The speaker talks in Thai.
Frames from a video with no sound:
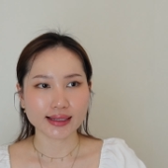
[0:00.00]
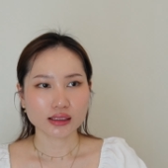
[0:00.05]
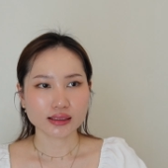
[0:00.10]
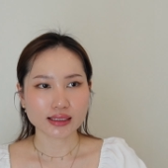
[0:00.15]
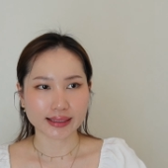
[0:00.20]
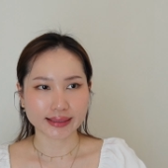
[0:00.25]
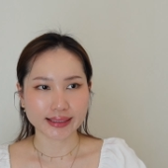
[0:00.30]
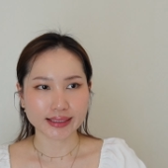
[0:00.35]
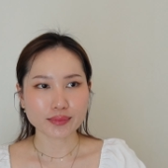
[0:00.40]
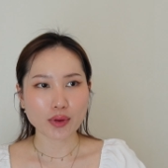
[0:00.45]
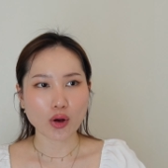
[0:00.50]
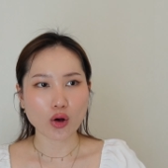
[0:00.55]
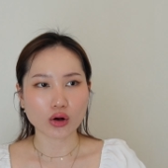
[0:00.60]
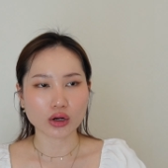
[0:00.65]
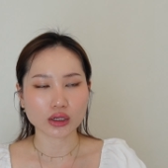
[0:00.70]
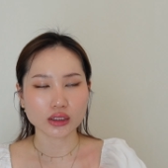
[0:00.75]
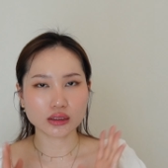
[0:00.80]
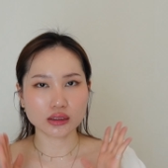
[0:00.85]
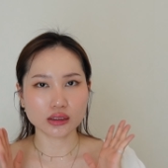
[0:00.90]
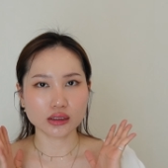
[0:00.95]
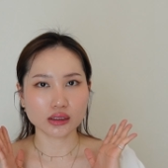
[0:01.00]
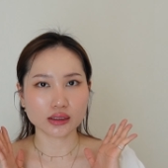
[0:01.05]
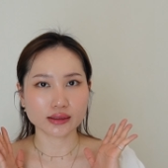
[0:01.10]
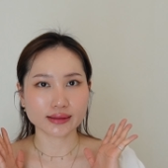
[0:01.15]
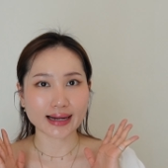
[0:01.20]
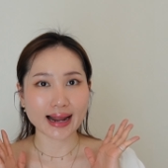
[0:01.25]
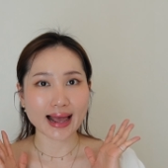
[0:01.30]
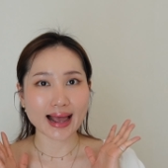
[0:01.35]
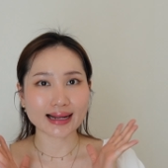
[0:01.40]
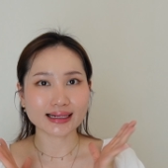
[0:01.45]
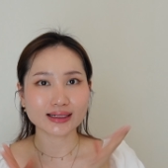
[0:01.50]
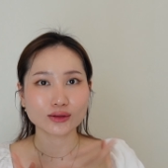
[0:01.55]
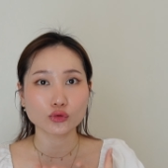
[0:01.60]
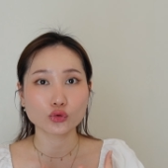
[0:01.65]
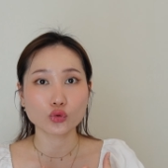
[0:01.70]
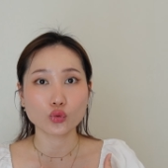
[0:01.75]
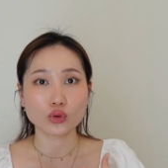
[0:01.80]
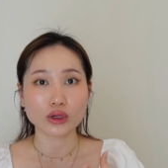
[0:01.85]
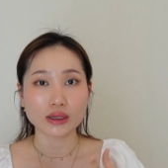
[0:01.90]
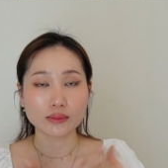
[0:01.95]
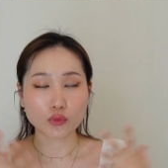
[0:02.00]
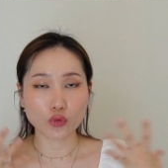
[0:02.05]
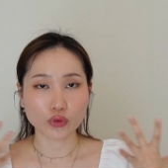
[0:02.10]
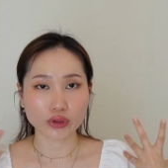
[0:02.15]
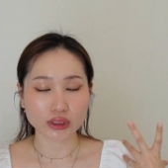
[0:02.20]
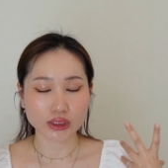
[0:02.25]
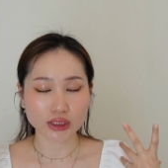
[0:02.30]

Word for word: อย่างที่บอกคือหน้าเราดูละมุน